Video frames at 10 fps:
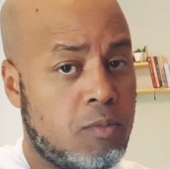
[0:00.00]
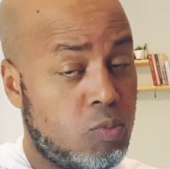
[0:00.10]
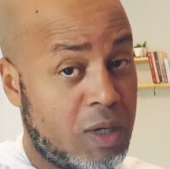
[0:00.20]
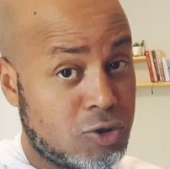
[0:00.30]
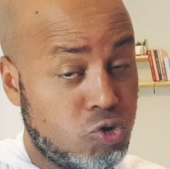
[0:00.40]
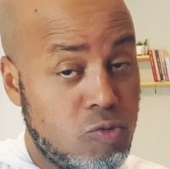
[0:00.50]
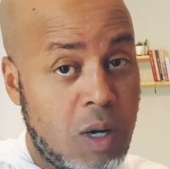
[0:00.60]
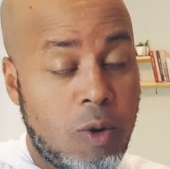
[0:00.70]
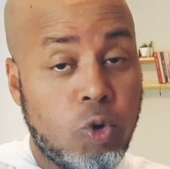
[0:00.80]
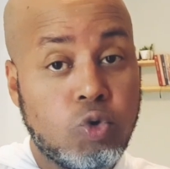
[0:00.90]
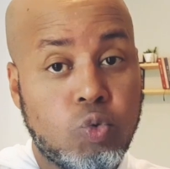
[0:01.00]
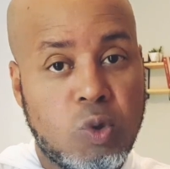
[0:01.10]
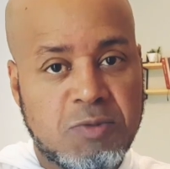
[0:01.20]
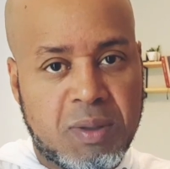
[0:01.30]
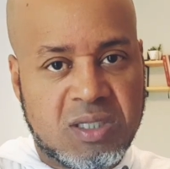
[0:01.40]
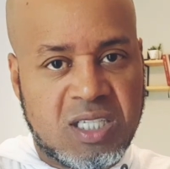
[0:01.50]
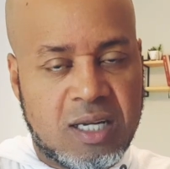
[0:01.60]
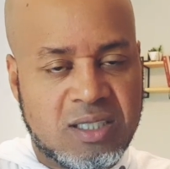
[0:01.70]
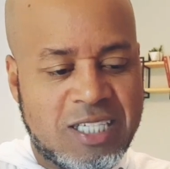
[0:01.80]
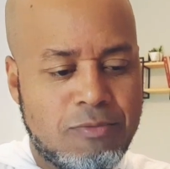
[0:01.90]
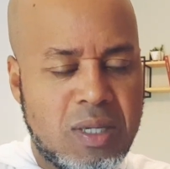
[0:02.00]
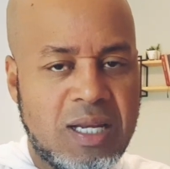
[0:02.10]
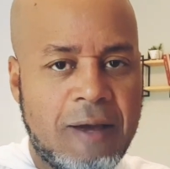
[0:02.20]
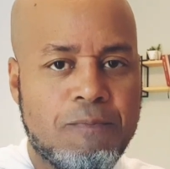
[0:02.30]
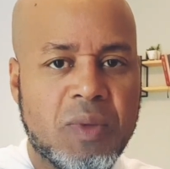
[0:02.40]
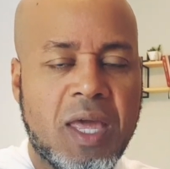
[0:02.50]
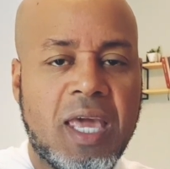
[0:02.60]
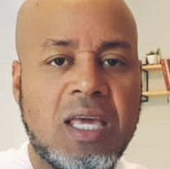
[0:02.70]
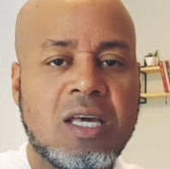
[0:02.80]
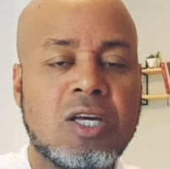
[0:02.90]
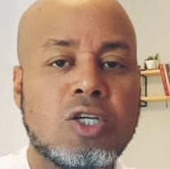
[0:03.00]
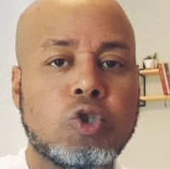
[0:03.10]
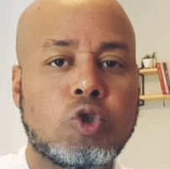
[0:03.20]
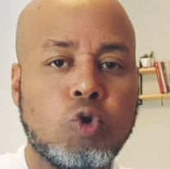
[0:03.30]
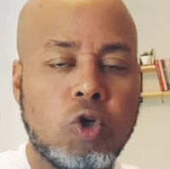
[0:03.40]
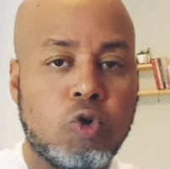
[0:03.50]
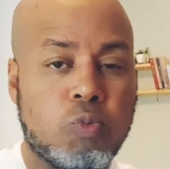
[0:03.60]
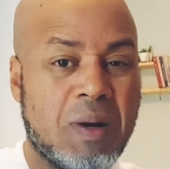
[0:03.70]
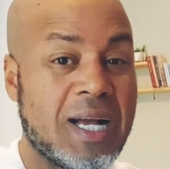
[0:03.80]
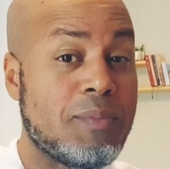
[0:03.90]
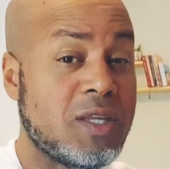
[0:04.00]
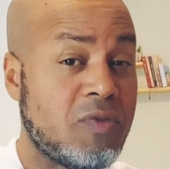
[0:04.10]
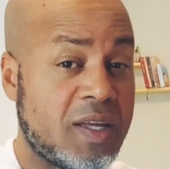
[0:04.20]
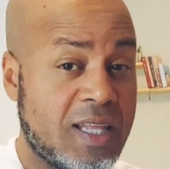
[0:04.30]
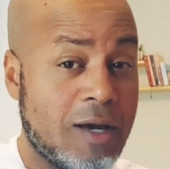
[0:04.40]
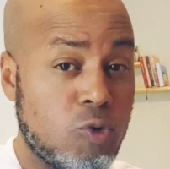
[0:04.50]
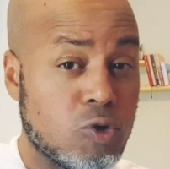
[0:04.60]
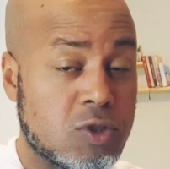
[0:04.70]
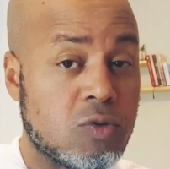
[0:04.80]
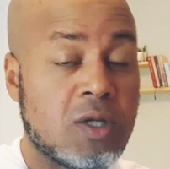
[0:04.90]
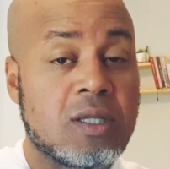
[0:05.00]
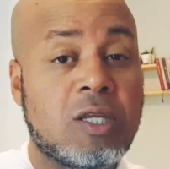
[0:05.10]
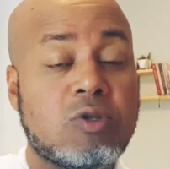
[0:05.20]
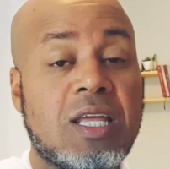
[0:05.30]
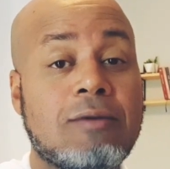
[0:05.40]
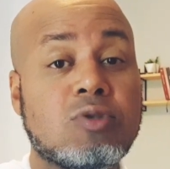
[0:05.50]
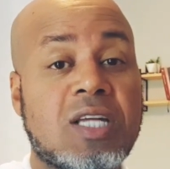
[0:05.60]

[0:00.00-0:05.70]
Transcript: Mais uma ou duas parcelas. Termina em julho. O pagamento vai até agosto. Então teremos